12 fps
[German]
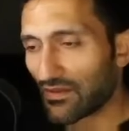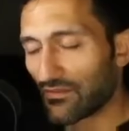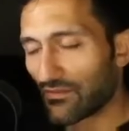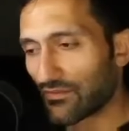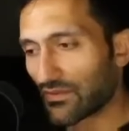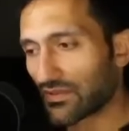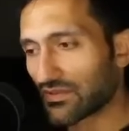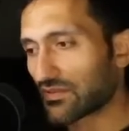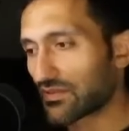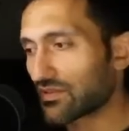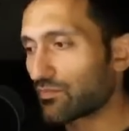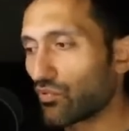Das,
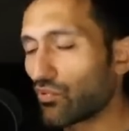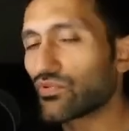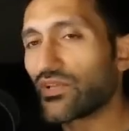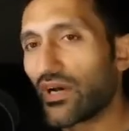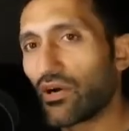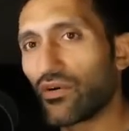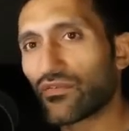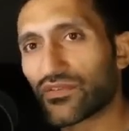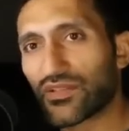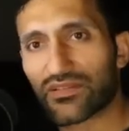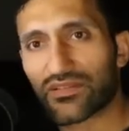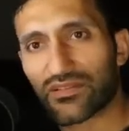das beruht darauf,
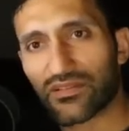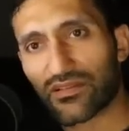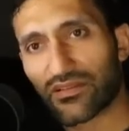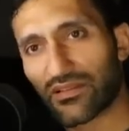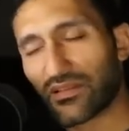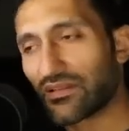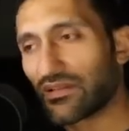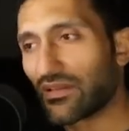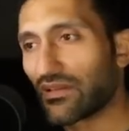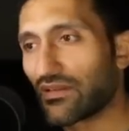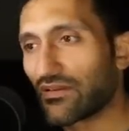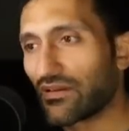dass die,
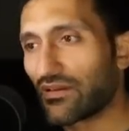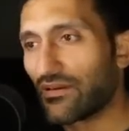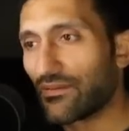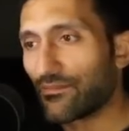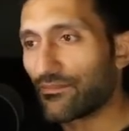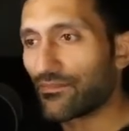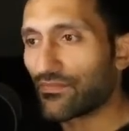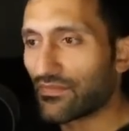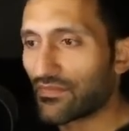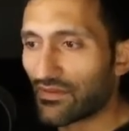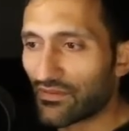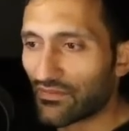die, ähm,
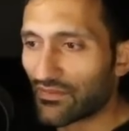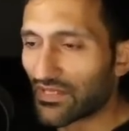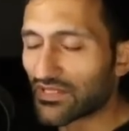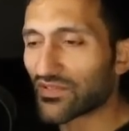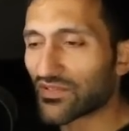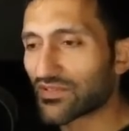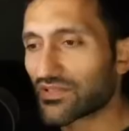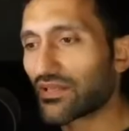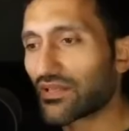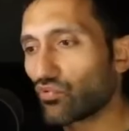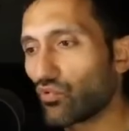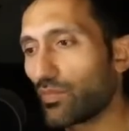das, was
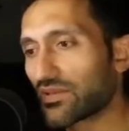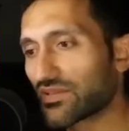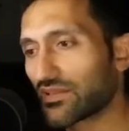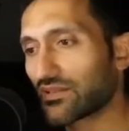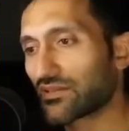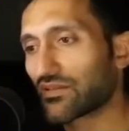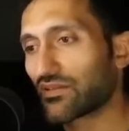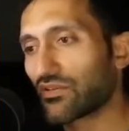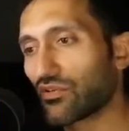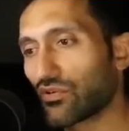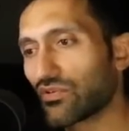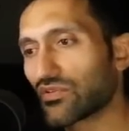Natur passiert,
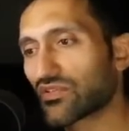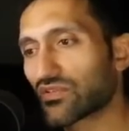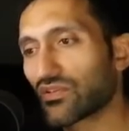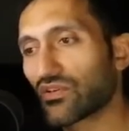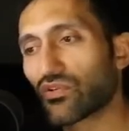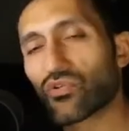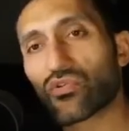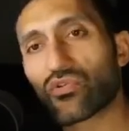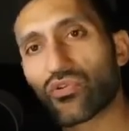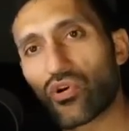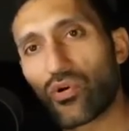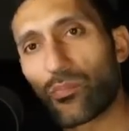höchst
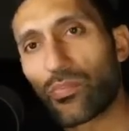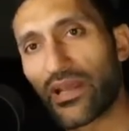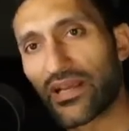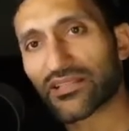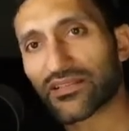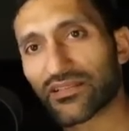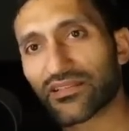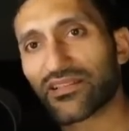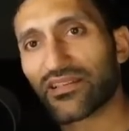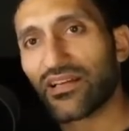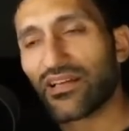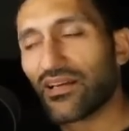komplexe
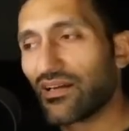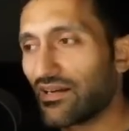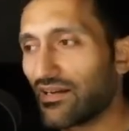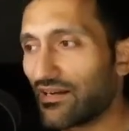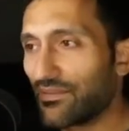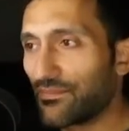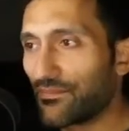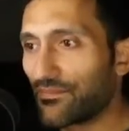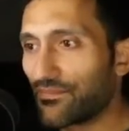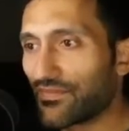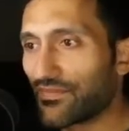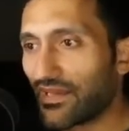
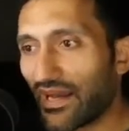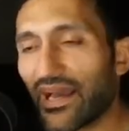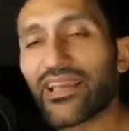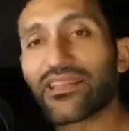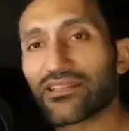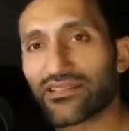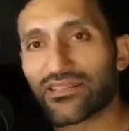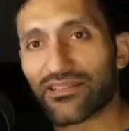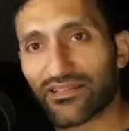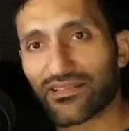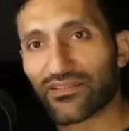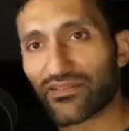ähm, Ereignisse
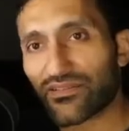sind.